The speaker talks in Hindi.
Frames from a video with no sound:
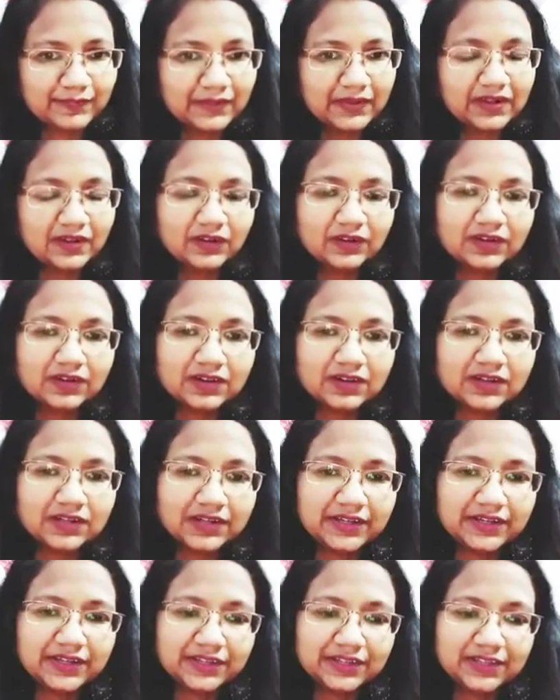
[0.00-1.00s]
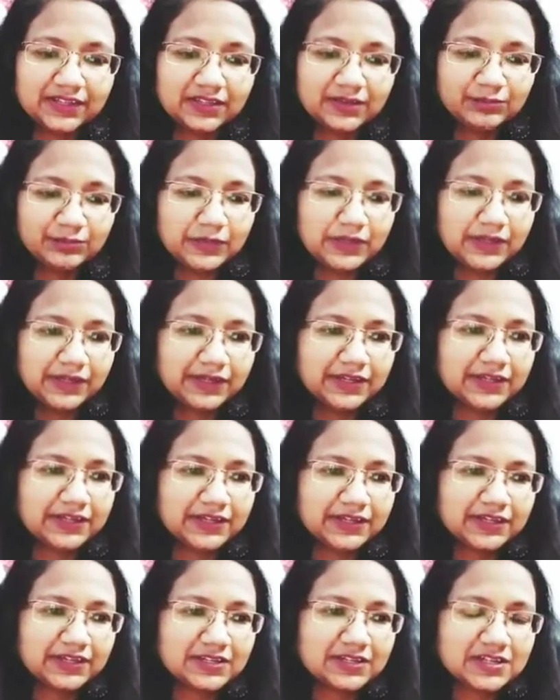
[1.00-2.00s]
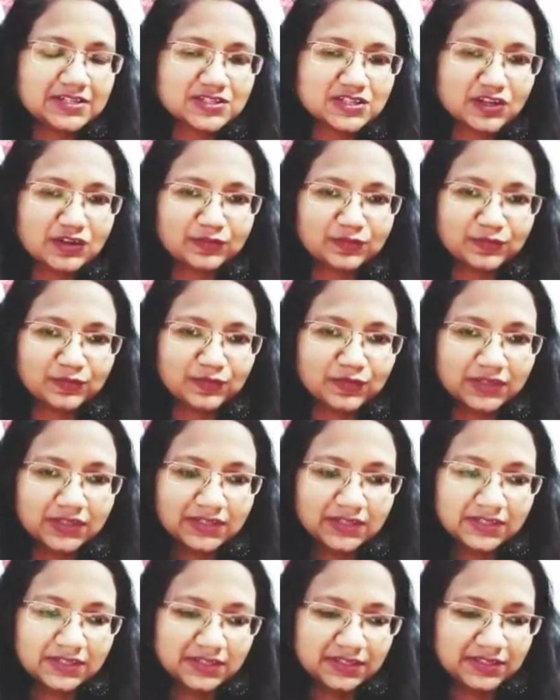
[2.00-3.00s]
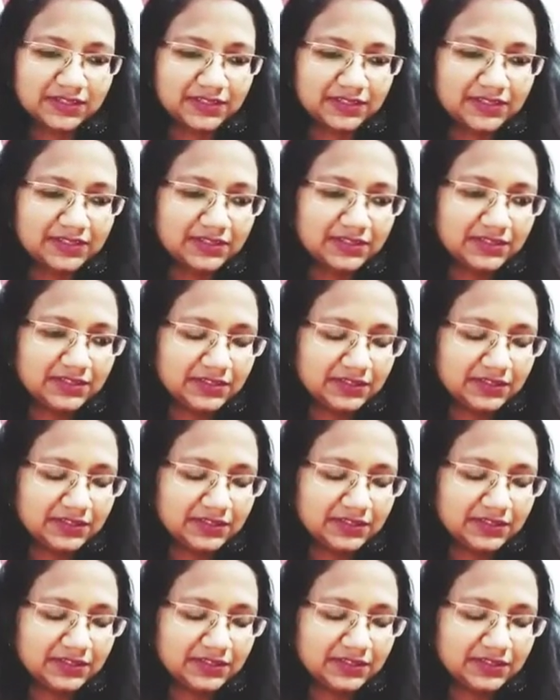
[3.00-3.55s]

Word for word: और यदि मैं ये देखना चाहूँ कि